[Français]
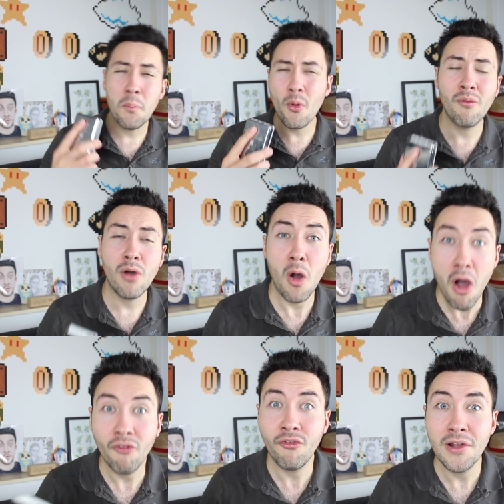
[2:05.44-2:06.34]
an pour avoir
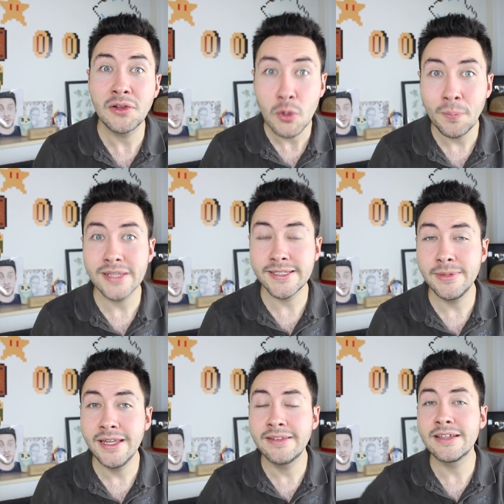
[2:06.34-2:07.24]
enfin une
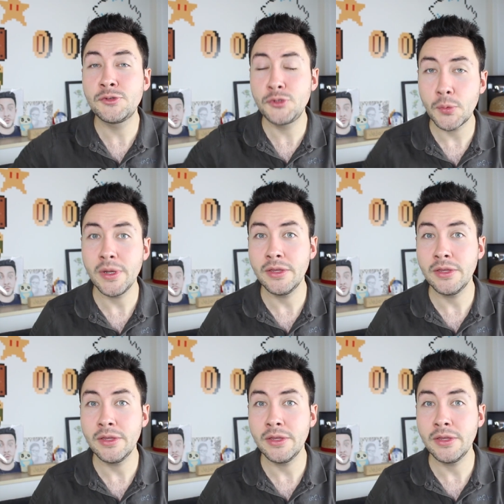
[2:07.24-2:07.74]
compatibilité sur